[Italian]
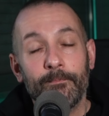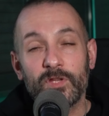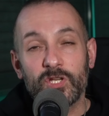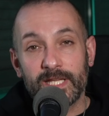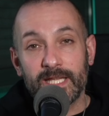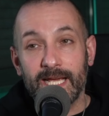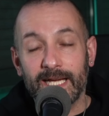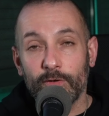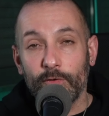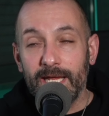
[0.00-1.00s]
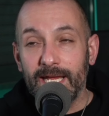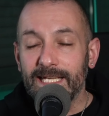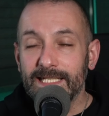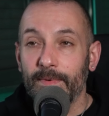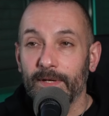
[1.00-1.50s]
discende di
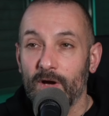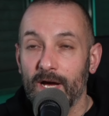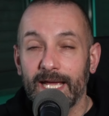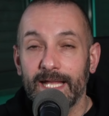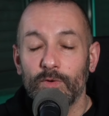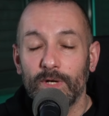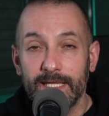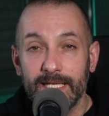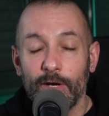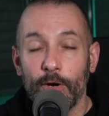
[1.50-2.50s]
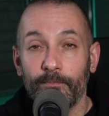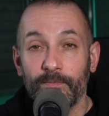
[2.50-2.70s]
categoria, si è parlato anche di un addio